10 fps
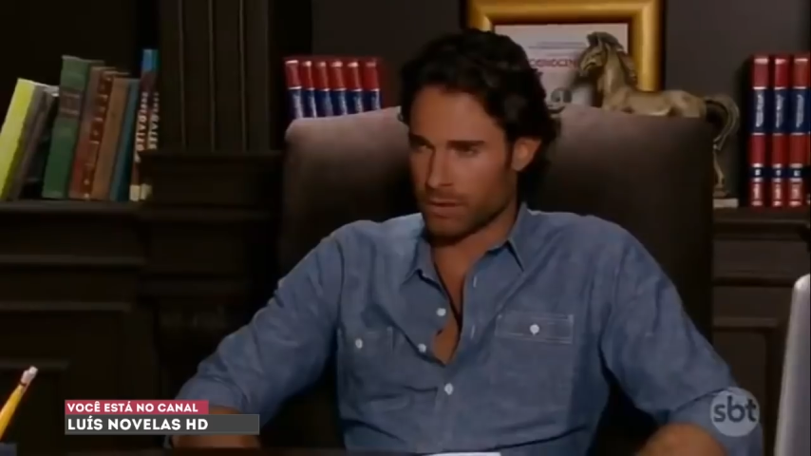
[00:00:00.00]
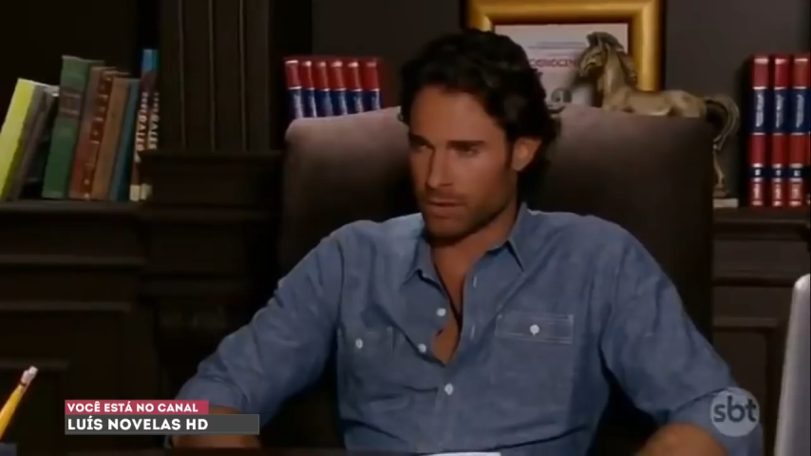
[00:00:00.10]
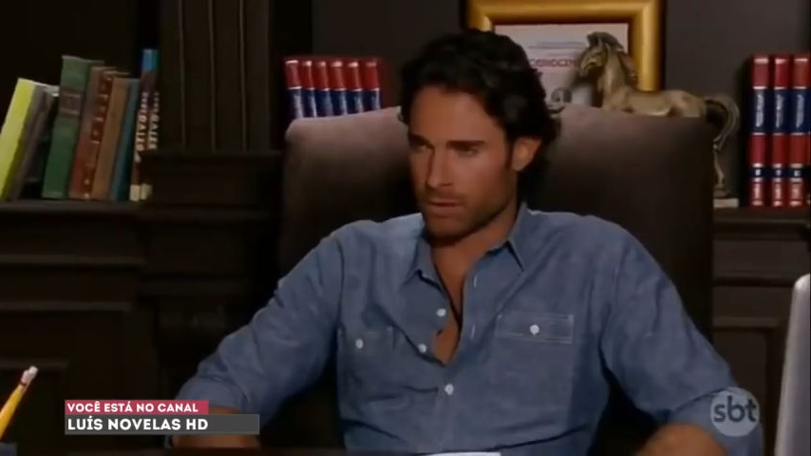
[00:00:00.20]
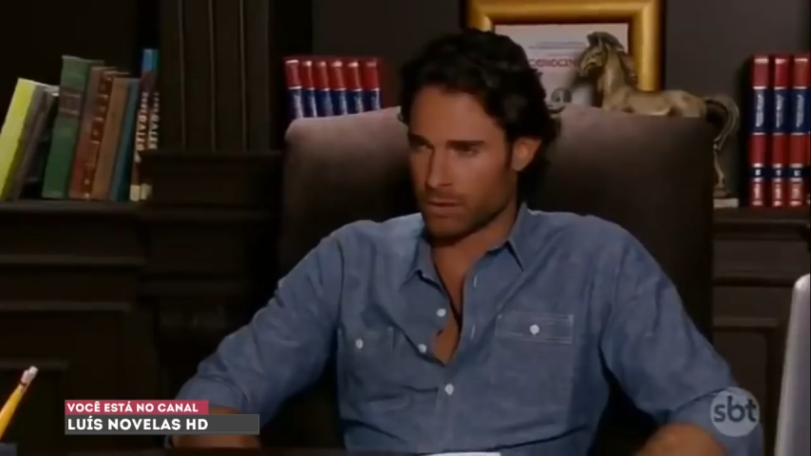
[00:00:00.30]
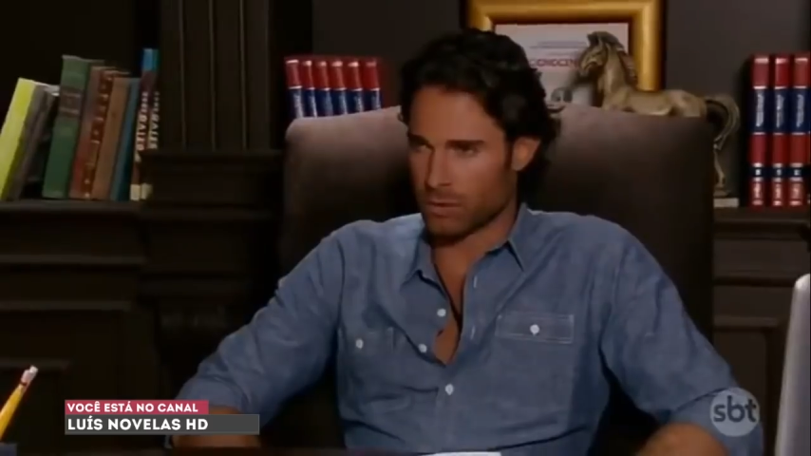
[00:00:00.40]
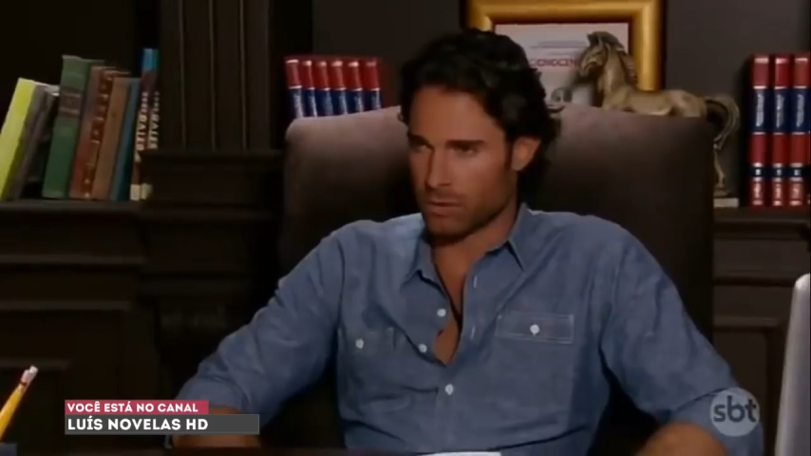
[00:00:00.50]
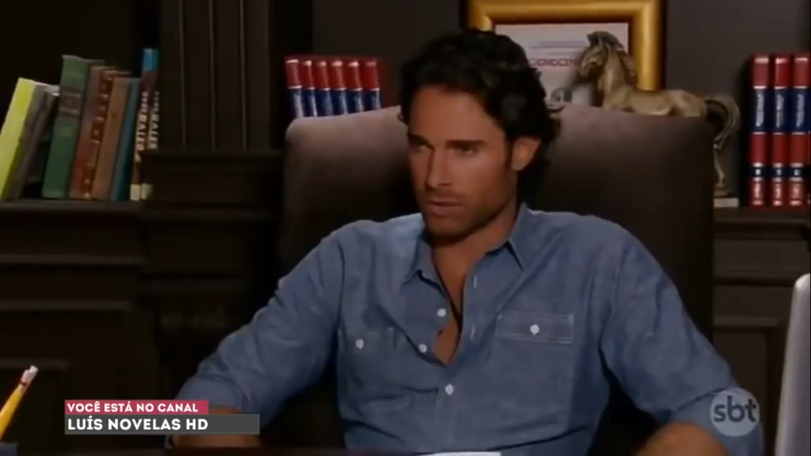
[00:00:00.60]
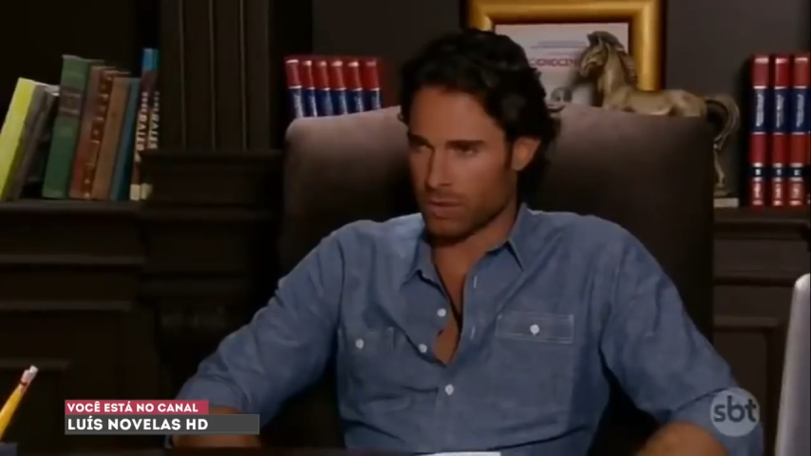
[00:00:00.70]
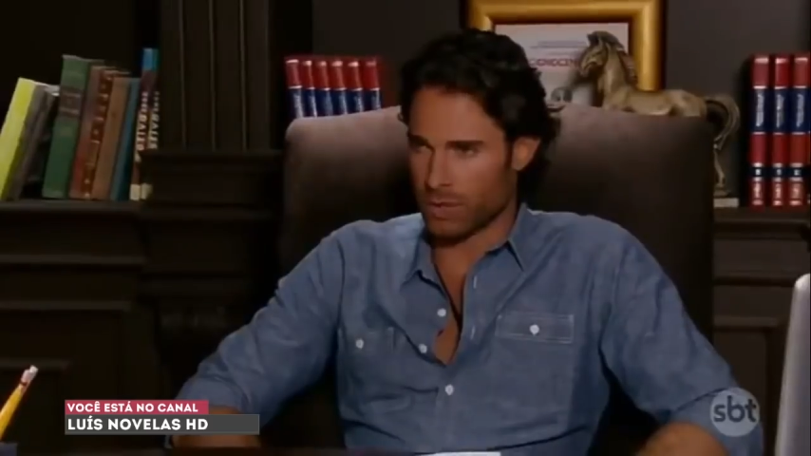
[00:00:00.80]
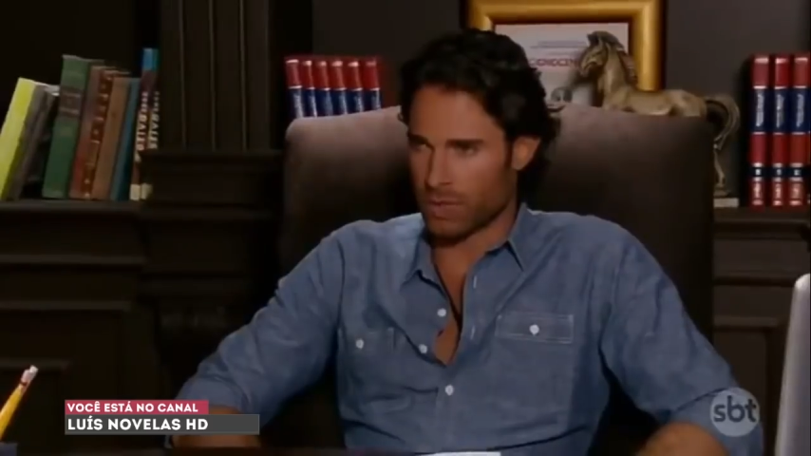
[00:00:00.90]
você
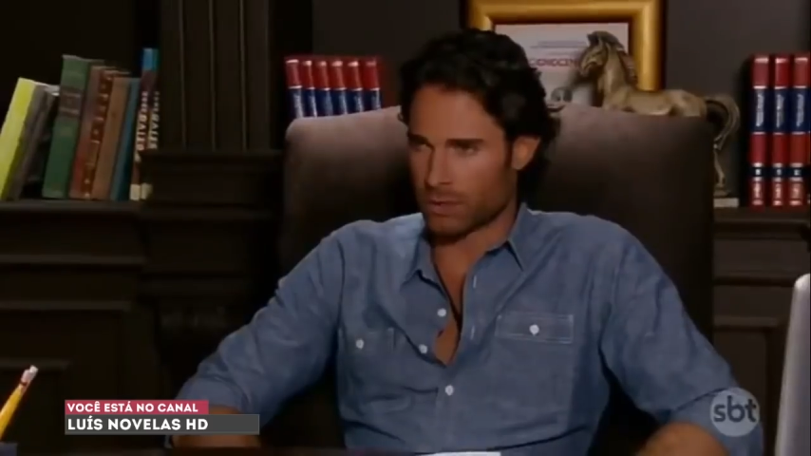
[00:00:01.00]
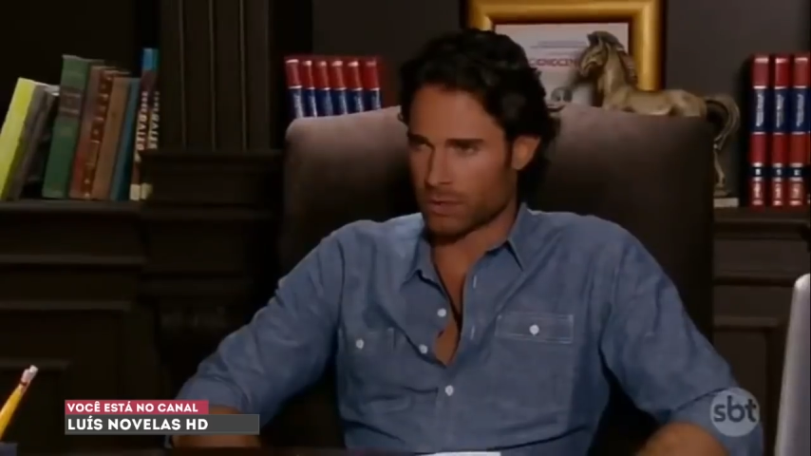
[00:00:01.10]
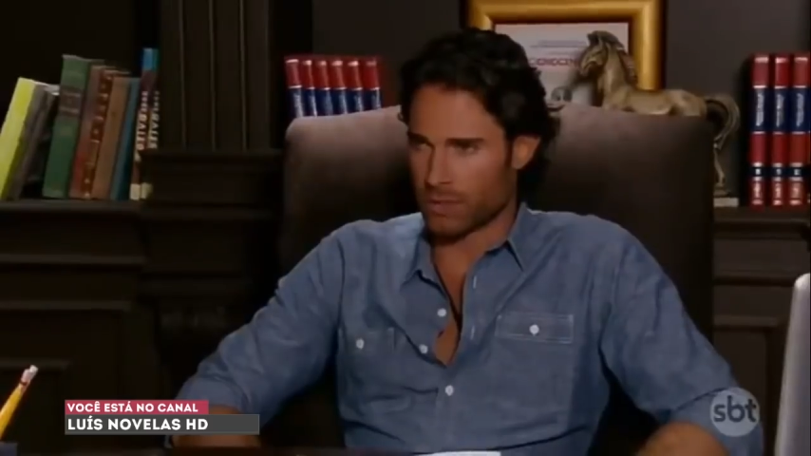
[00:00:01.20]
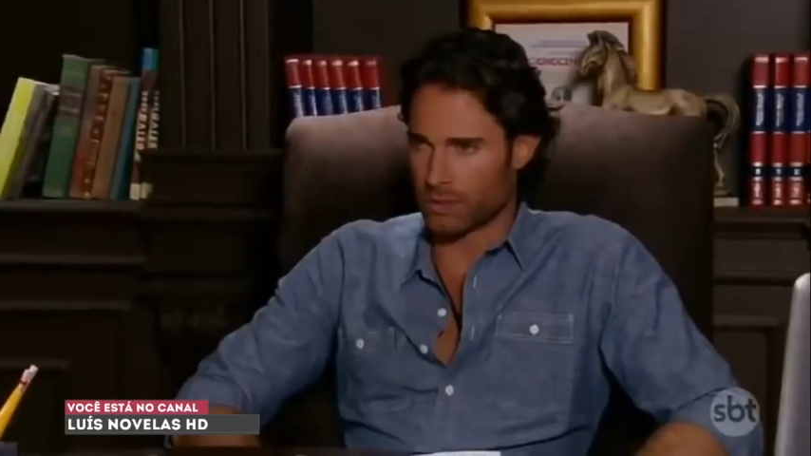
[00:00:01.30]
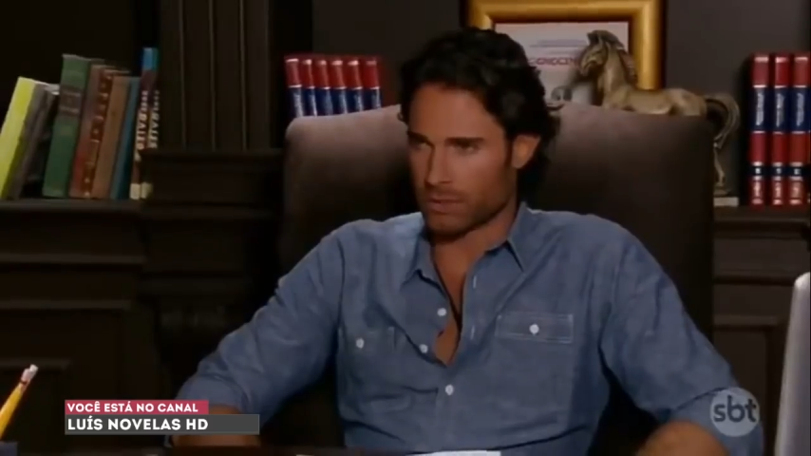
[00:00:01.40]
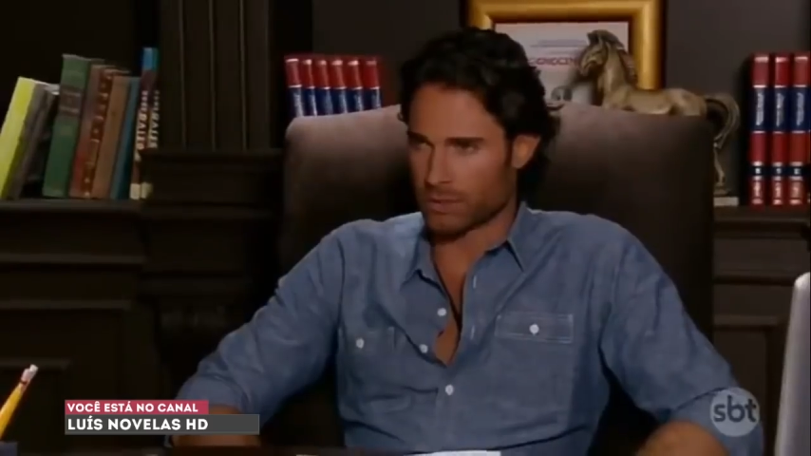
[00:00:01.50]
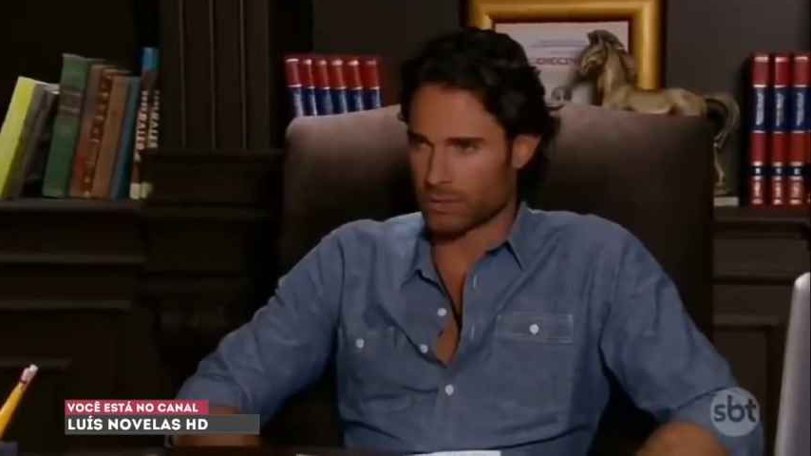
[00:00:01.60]
conhecia bem a Rosário?